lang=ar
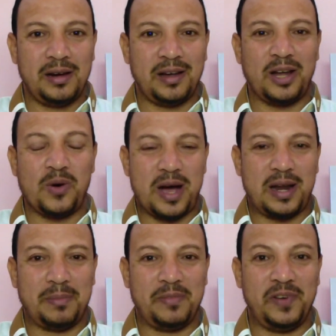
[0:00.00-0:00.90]
الله اعلم
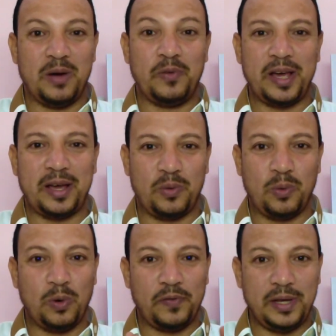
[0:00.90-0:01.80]
فلو فاق
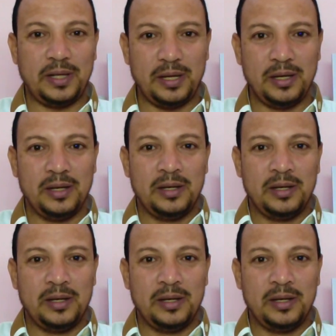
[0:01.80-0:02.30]
وهو في ايدي